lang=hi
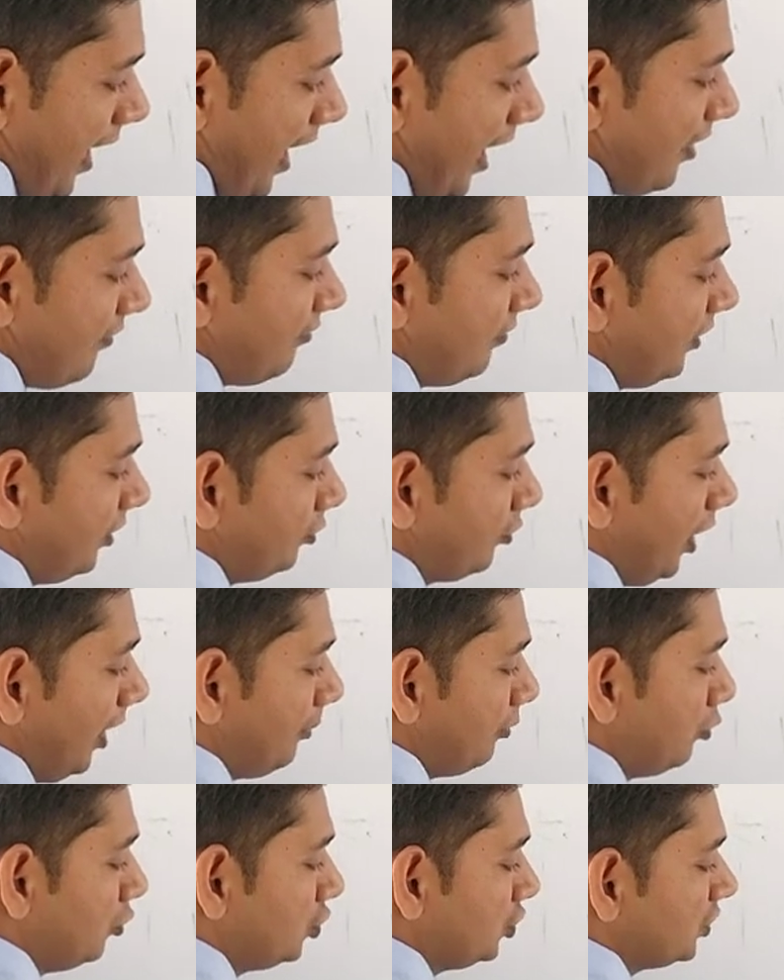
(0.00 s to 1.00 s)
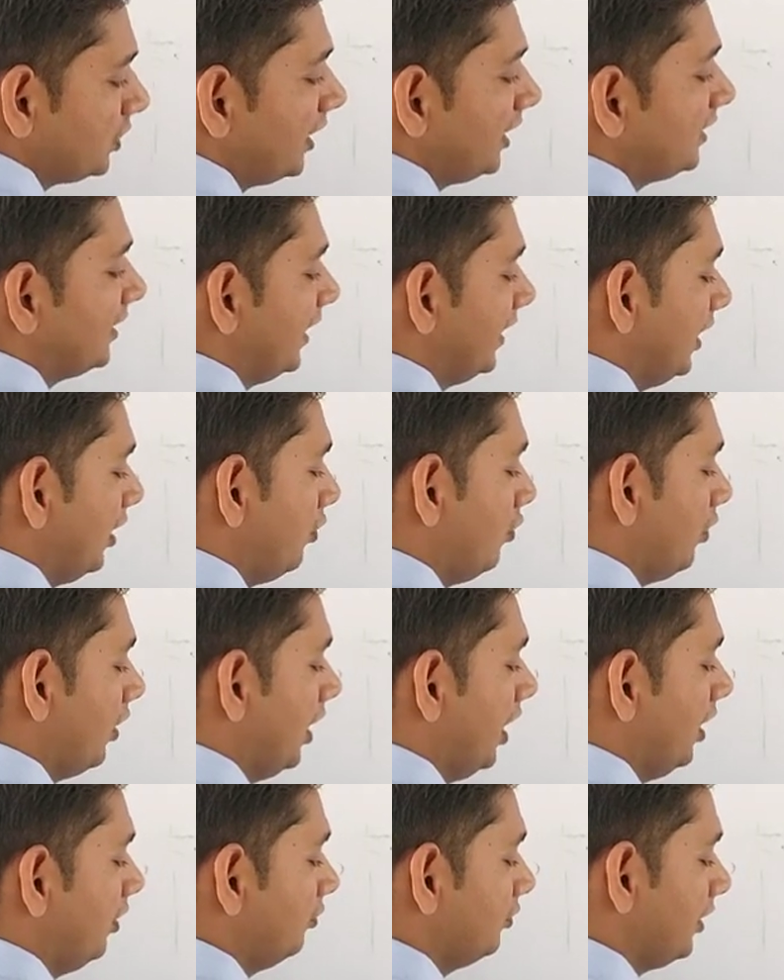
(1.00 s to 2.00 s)
एफ ई तो एफ नोट जितना ज़्यादा
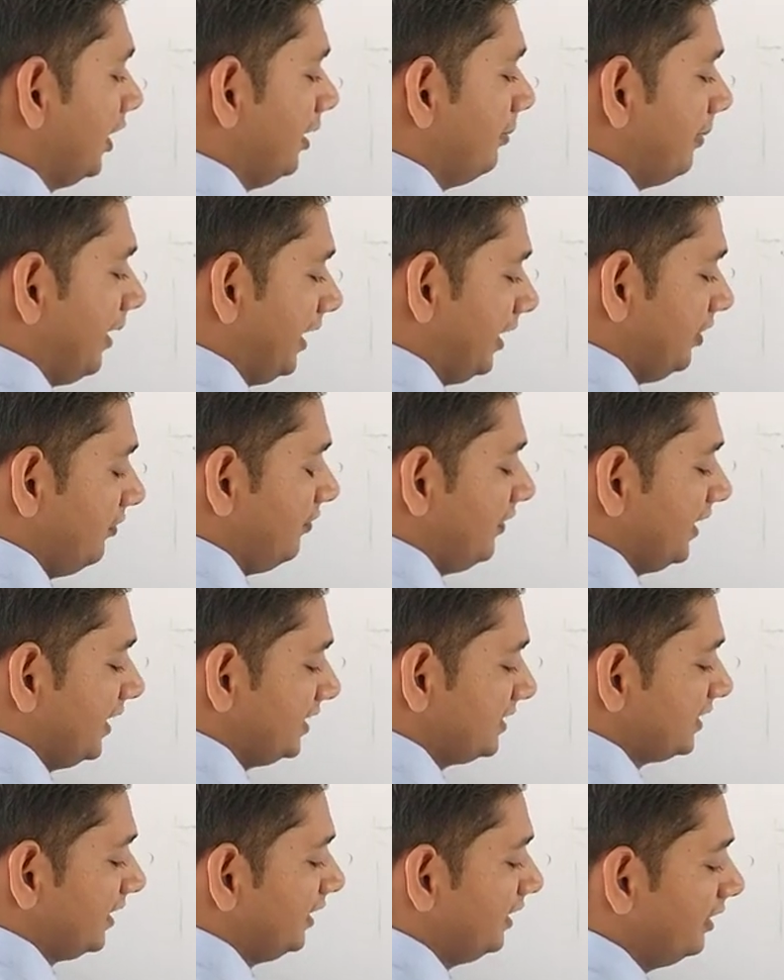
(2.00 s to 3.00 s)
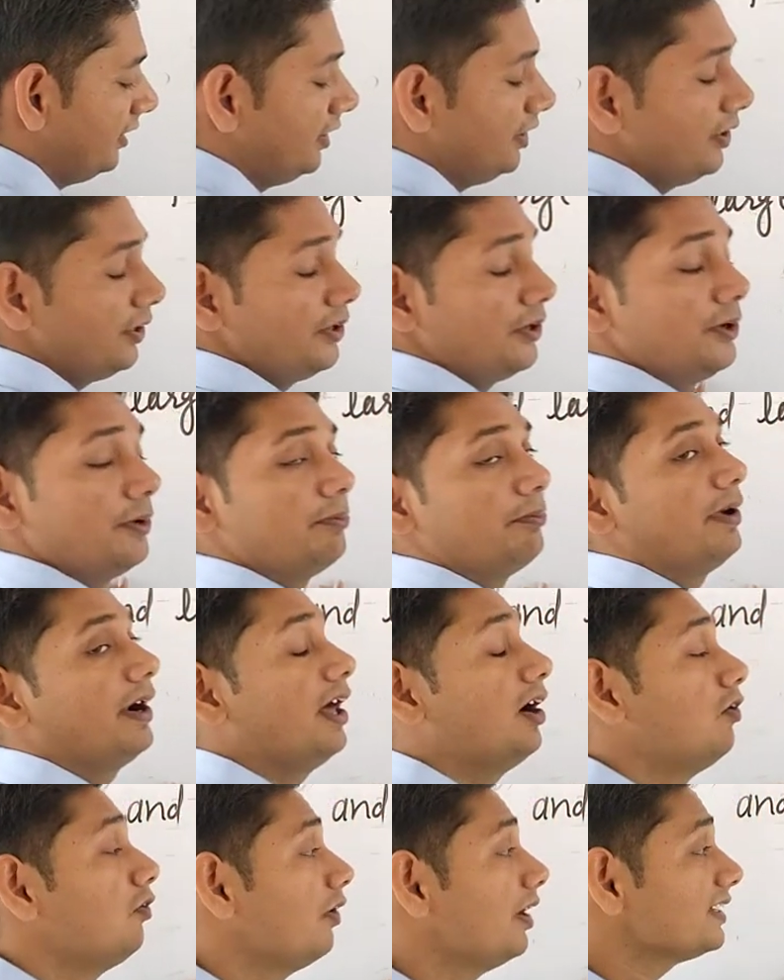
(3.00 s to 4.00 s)
होगा उतना ही मैग्निफिकेशन
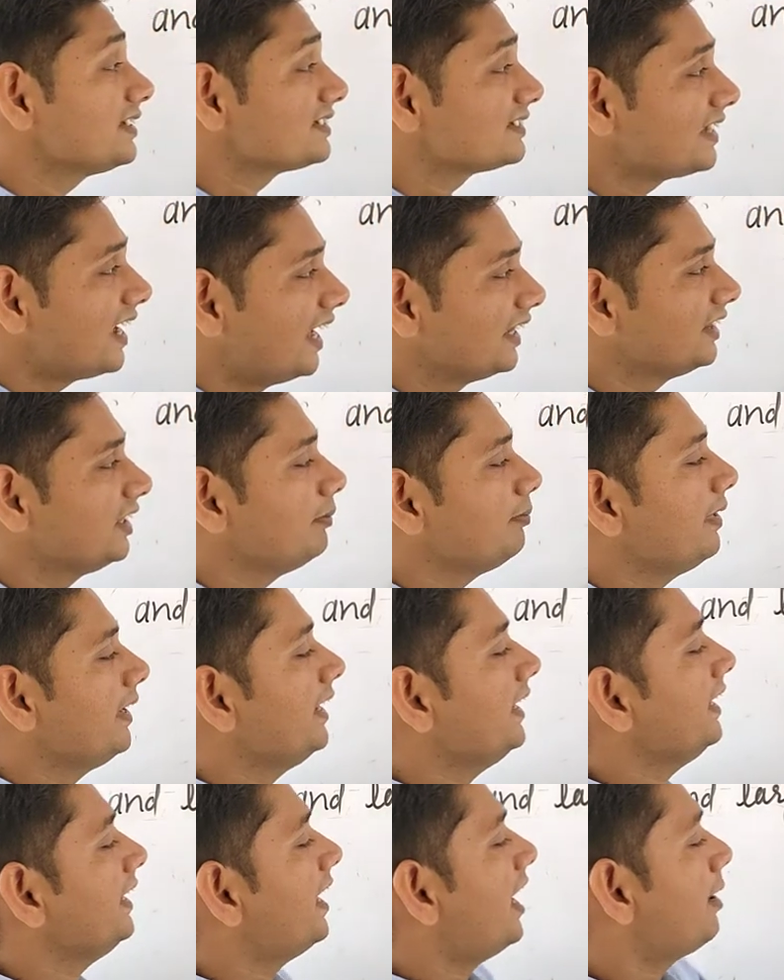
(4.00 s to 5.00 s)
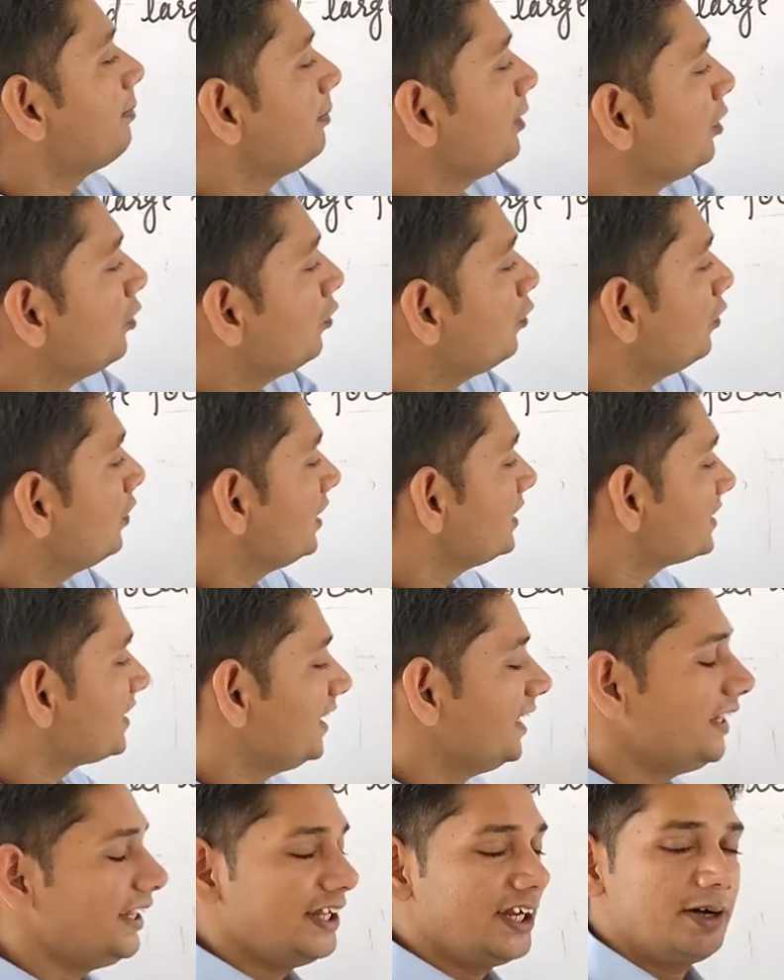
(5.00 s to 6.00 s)
बड़ा होगा साथ ही में अपने को
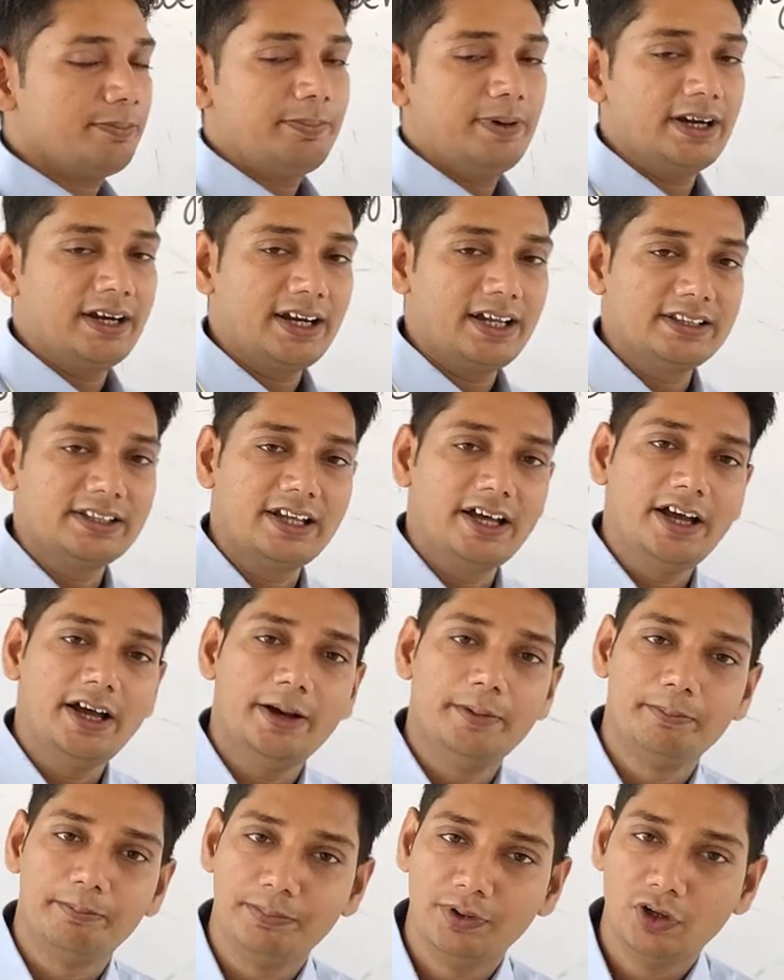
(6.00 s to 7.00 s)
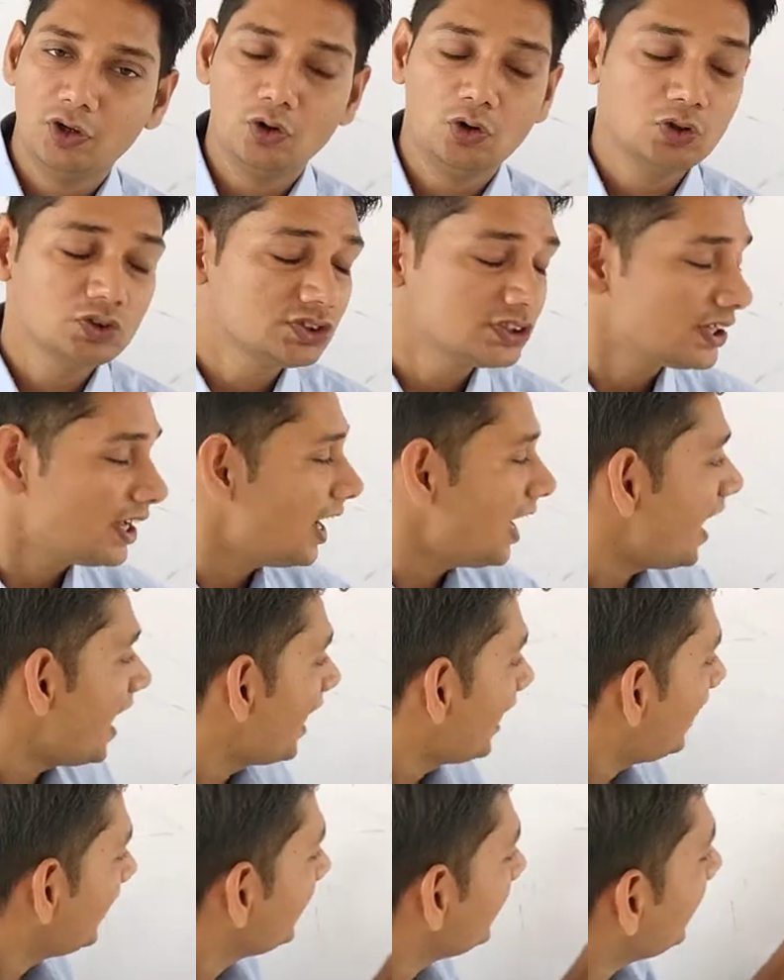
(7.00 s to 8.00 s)
इसलिए लेना पड़ रहा था बिकॉज
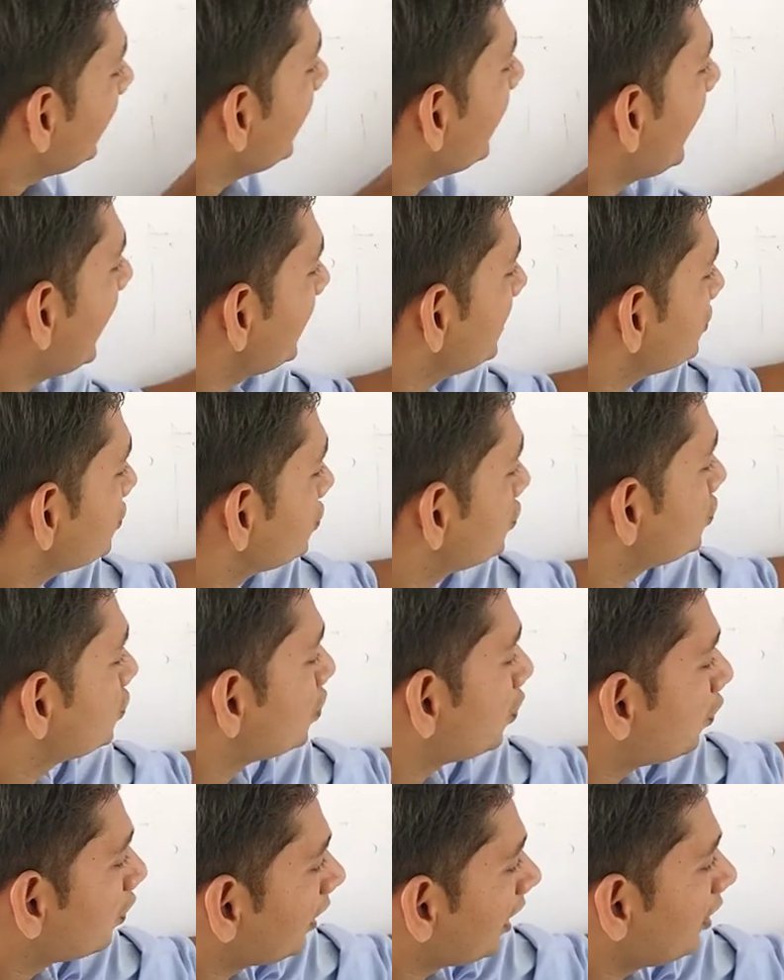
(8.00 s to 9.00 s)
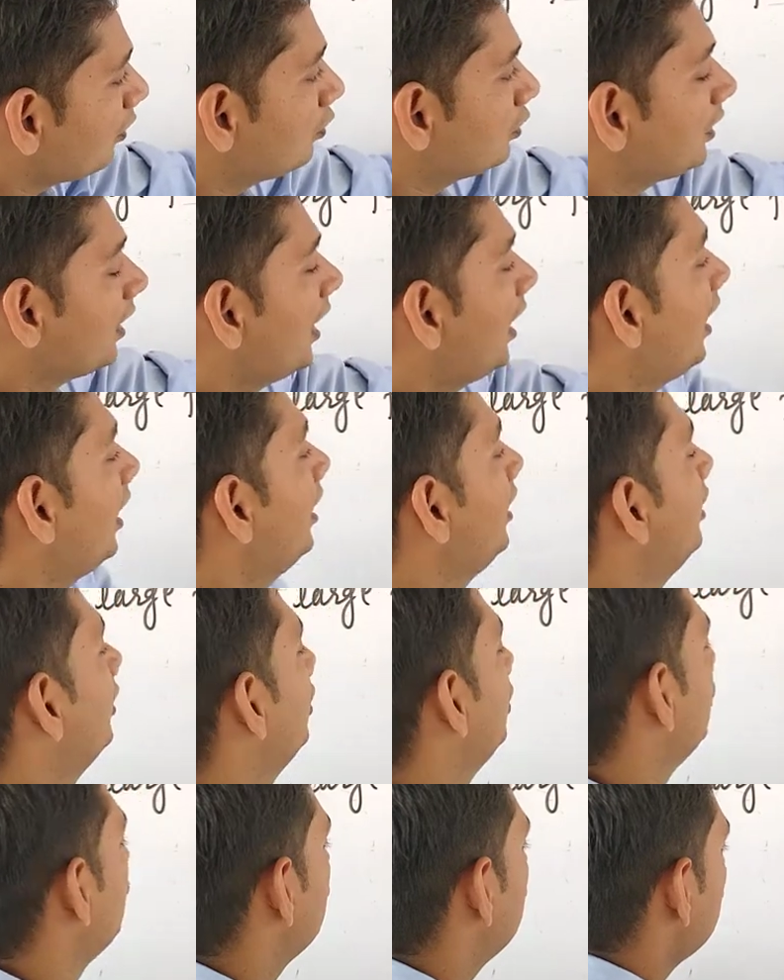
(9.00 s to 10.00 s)
अगर ये लेंस छोटा होता
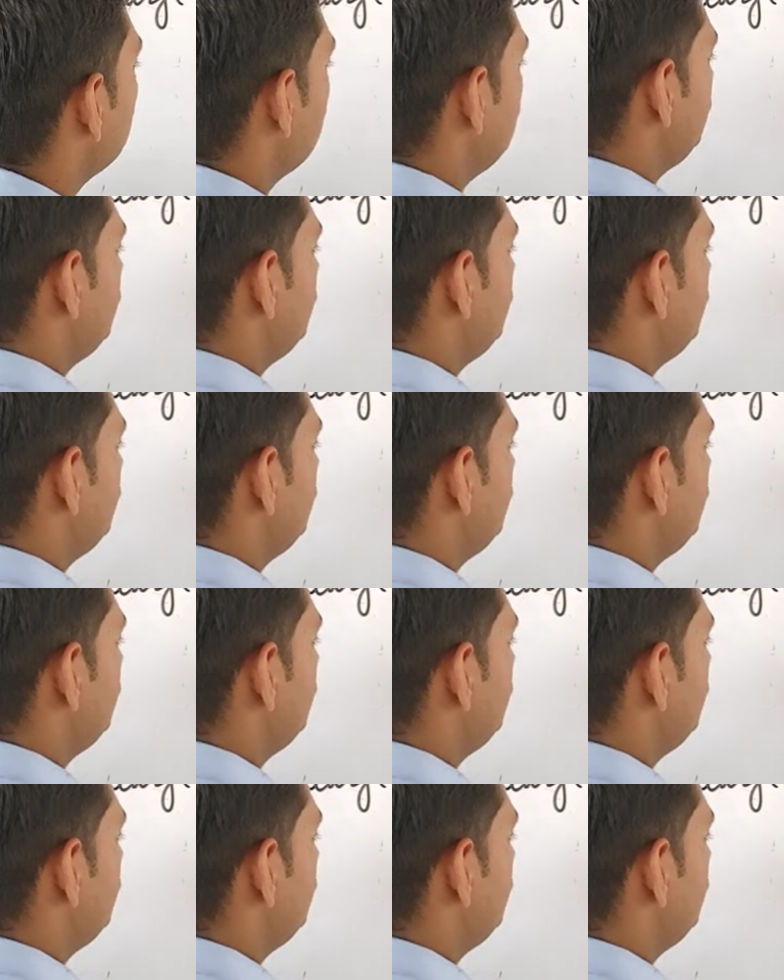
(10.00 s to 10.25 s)
तो